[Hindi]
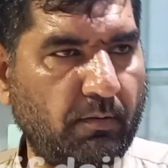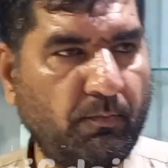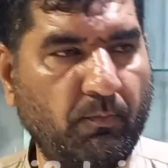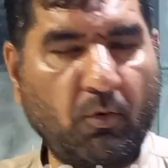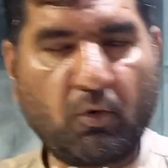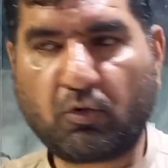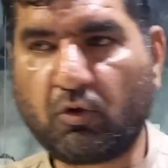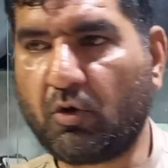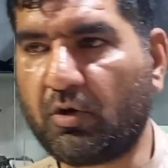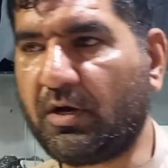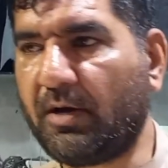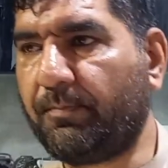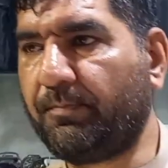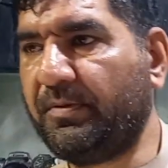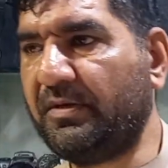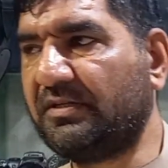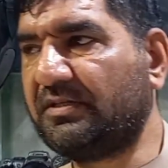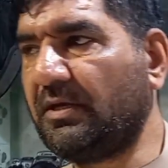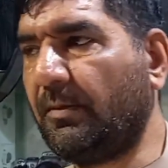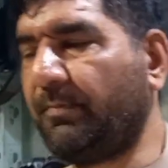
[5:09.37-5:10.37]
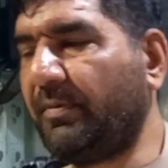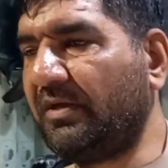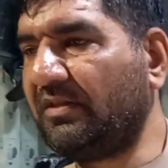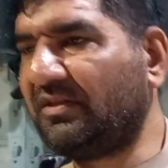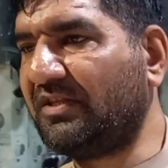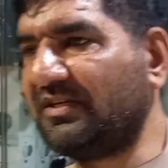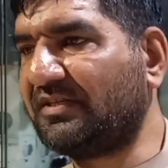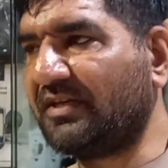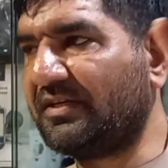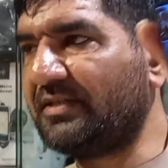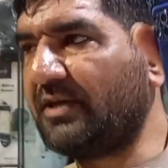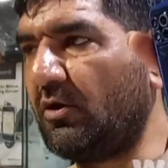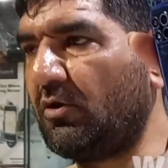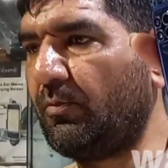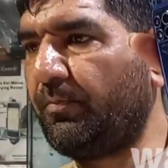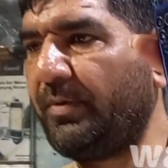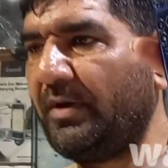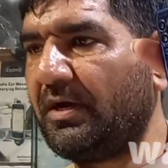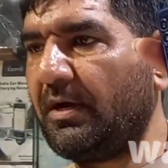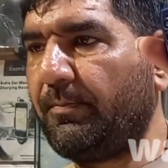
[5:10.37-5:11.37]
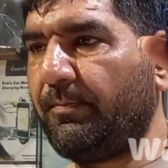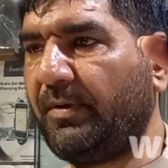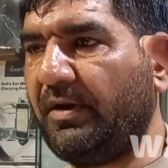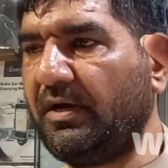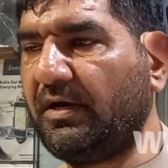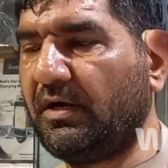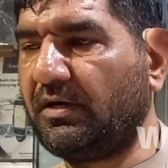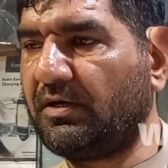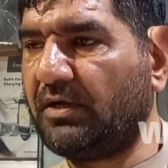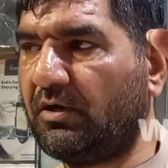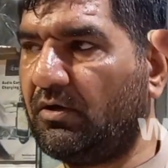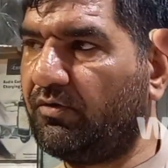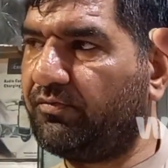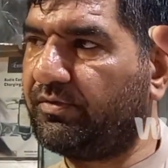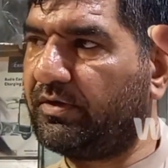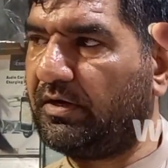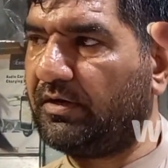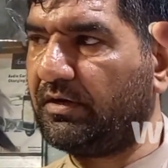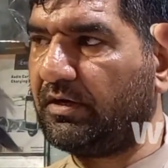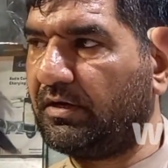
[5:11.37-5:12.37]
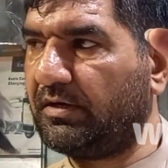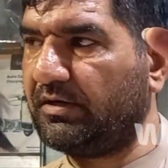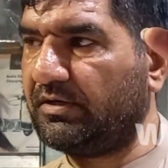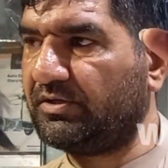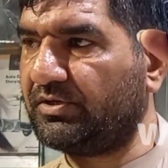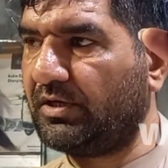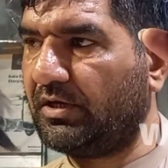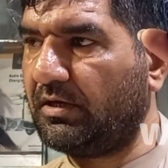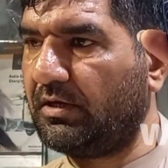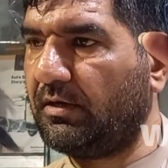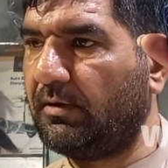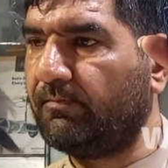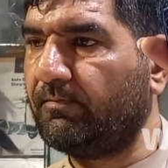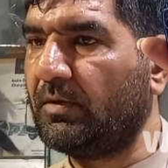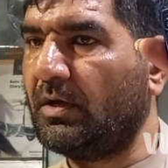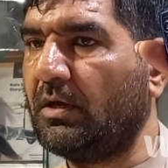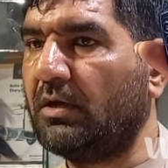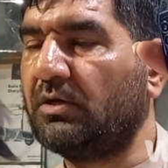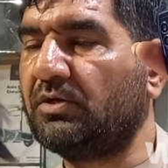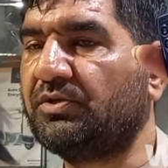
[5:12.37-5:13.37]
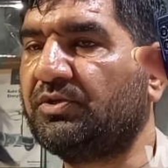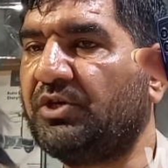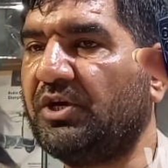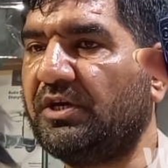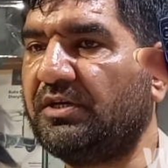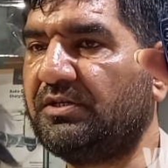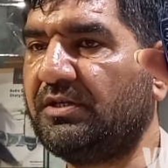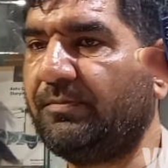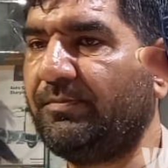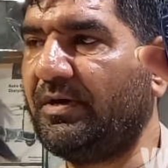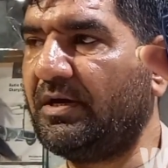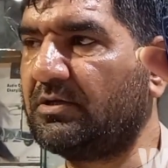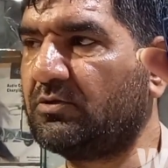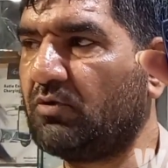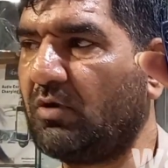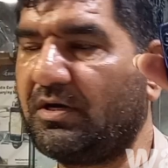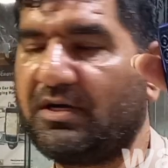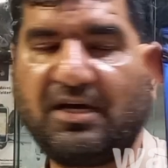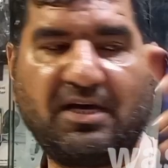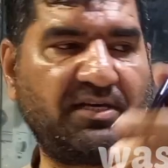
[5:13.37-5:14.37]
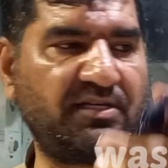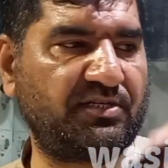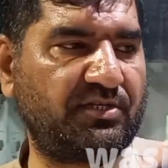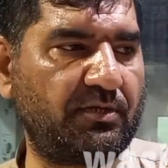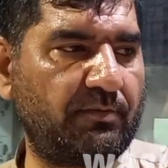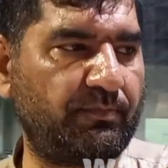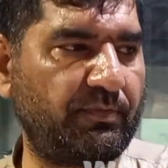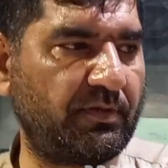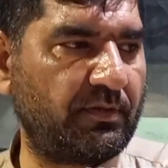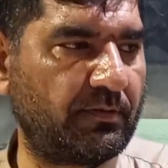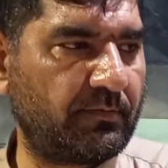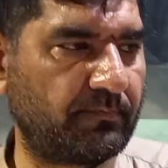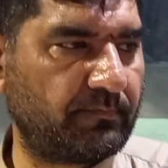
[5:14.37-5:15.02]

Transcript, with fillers: मोटो का पीस है पैंतीस हज़ार रुपये का पड़ेगा टेन ऑफ टेन कंडीशन है छः जी बी एक सौ अट्ठाईस जी बी